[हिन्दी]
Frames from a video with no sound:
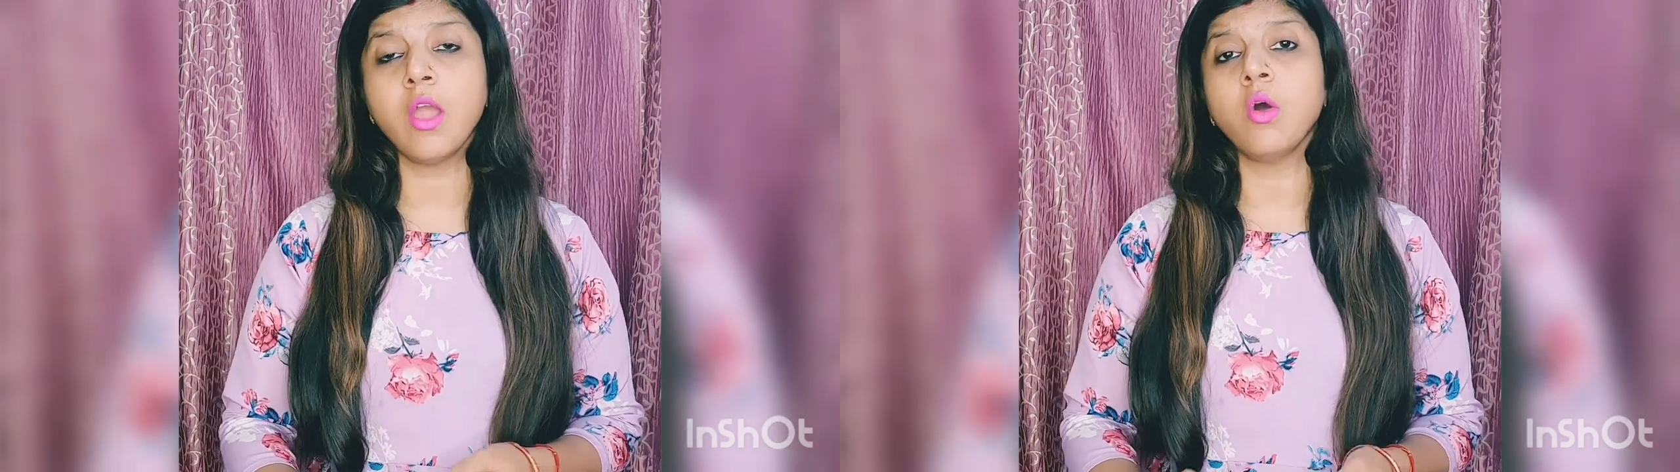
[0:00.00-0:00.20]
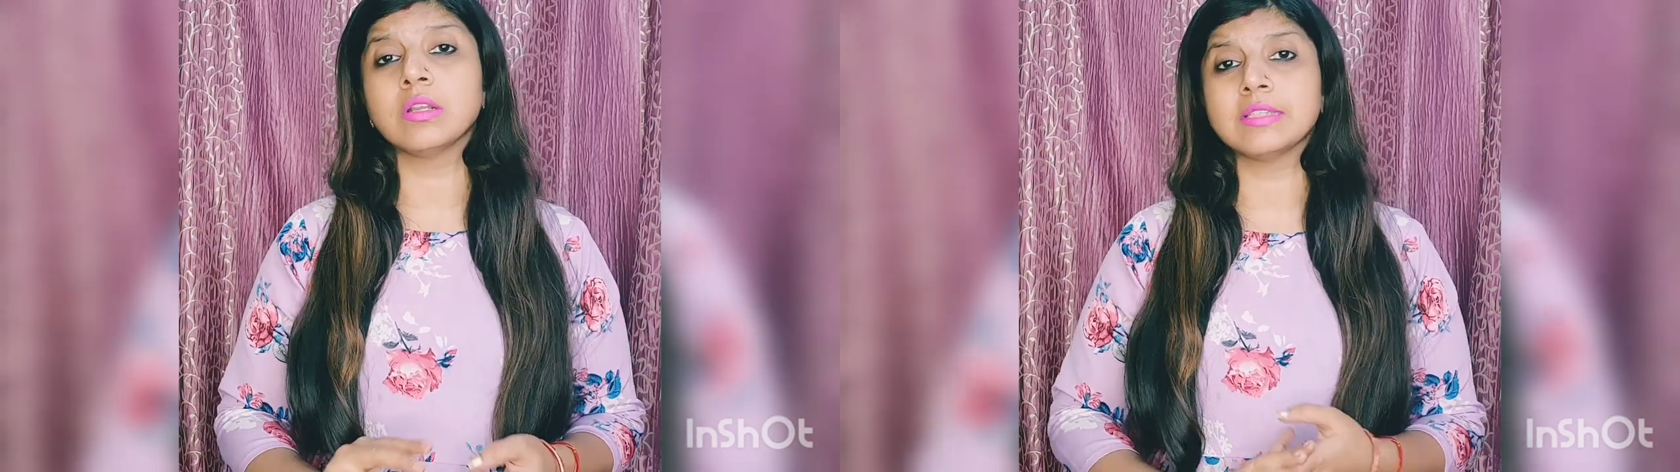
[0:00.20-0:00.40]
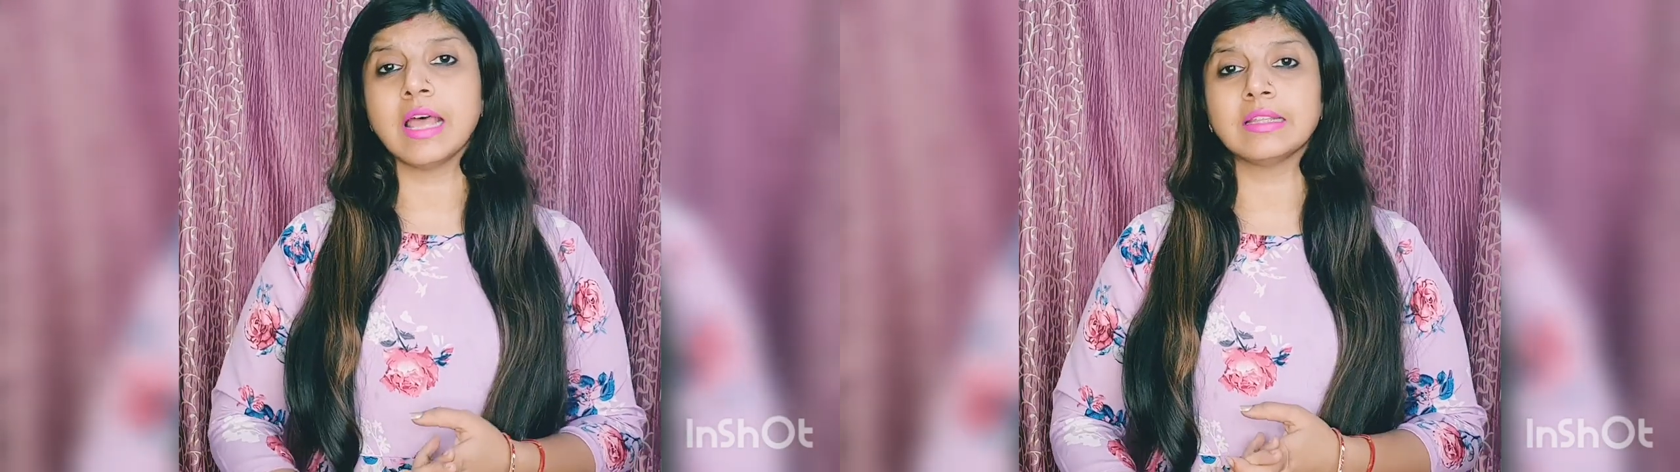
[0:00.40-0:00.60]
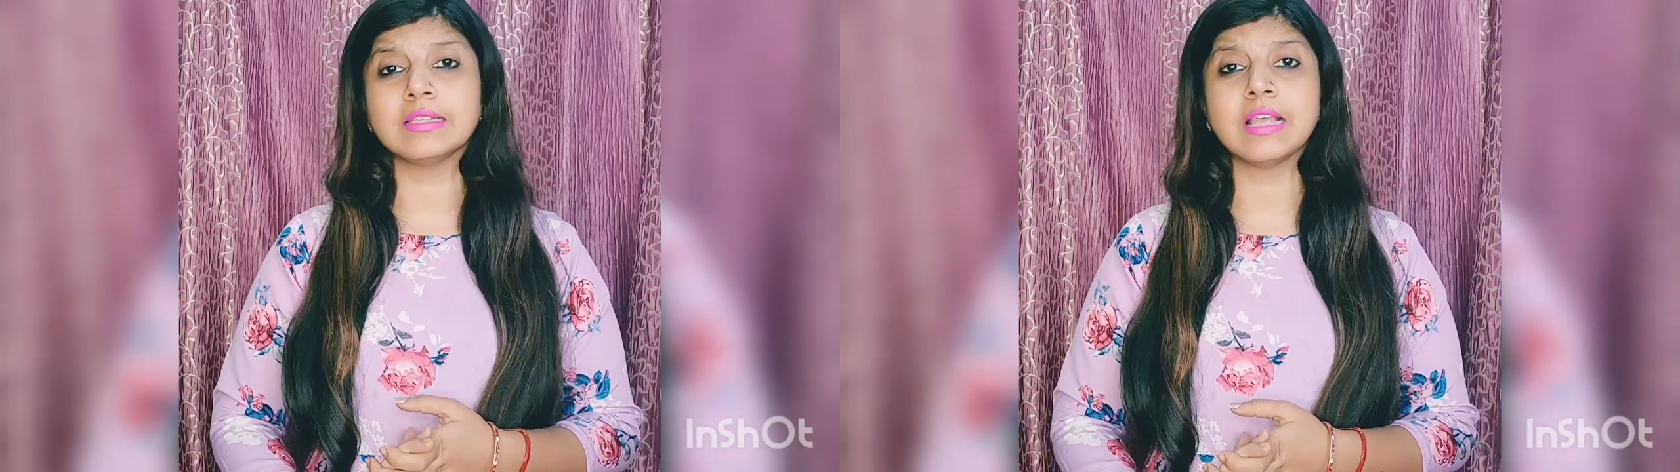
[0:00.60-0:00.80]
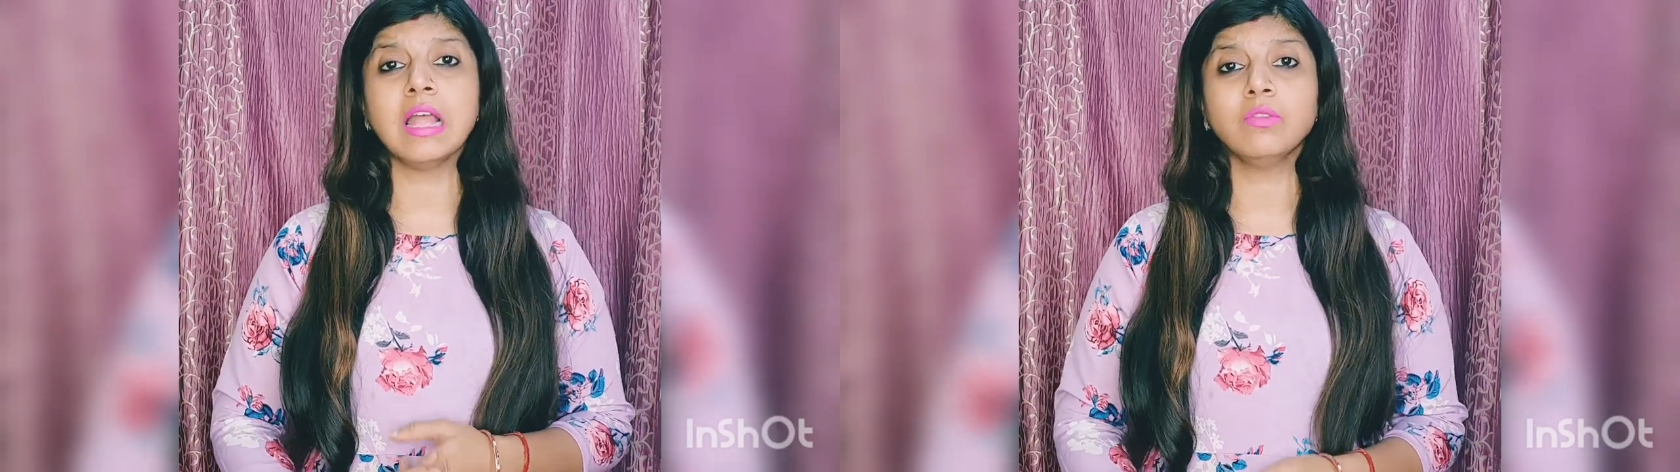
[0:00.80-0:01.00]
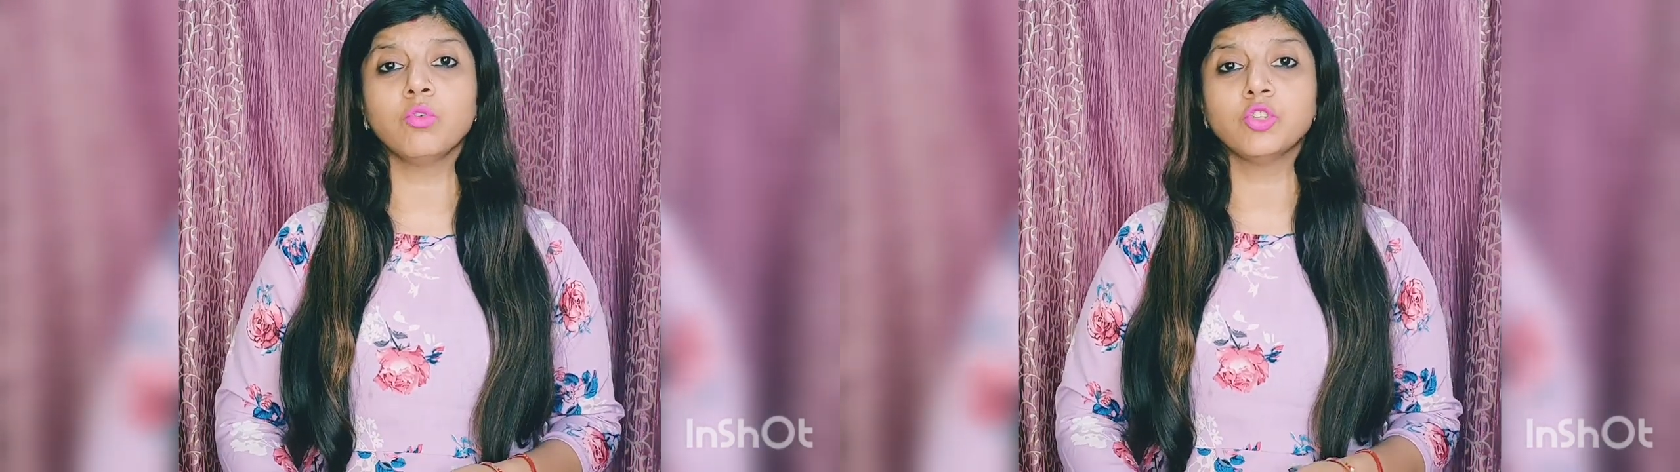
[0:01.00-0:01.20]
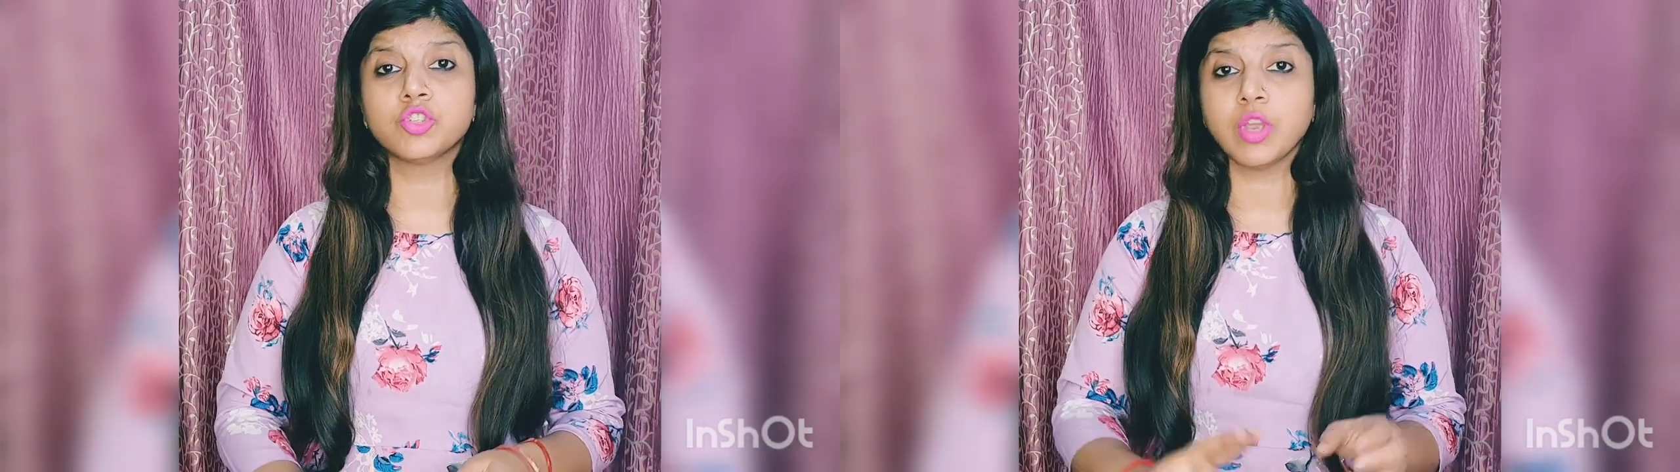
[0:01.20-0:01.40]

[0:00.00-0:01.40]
हैं और साथ ही साथ वो